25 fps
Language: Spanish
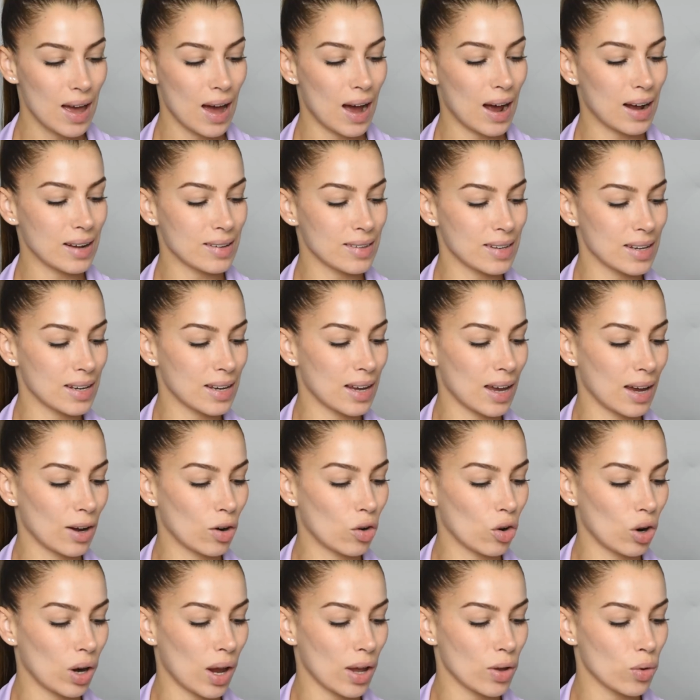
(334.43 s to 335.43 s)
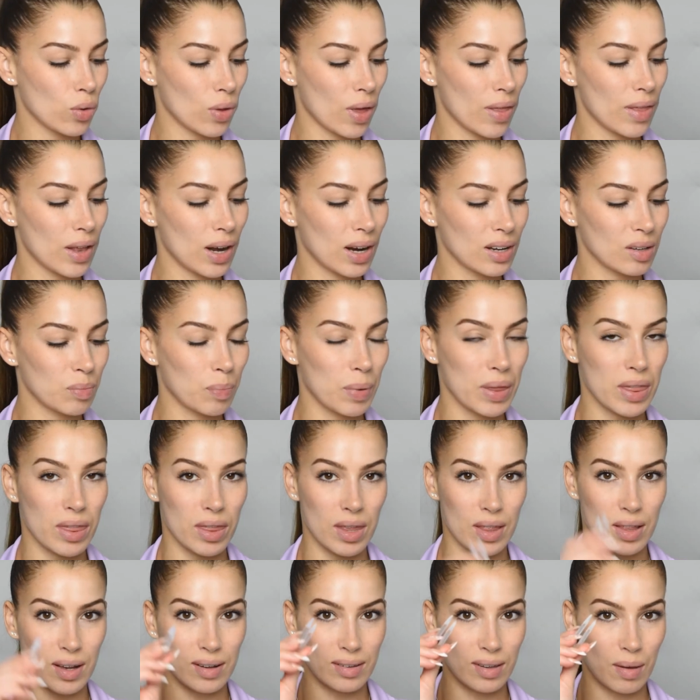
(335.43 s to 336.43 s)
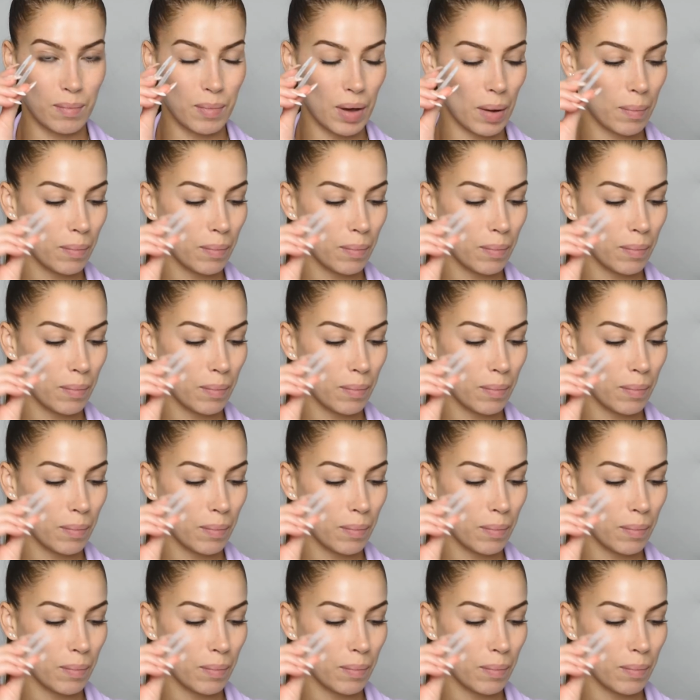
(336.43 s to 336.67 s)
así que con la ayuda de las pincitas que me